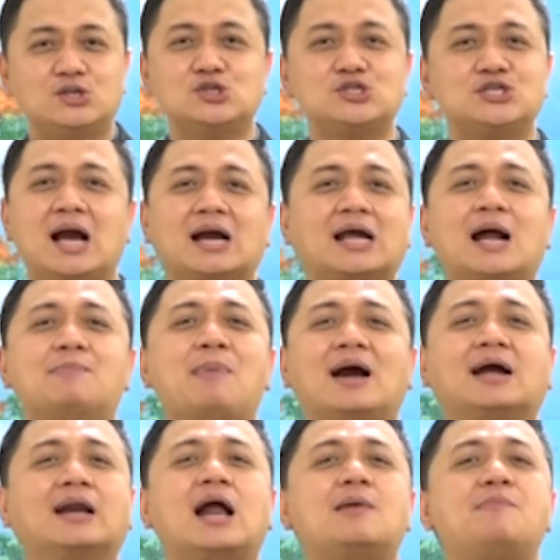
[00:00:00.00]
Yesus nggak
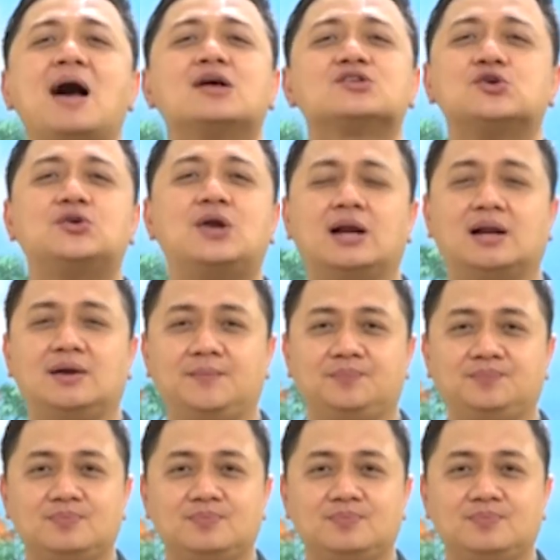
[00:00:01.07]
gerabak-gerabak saudara.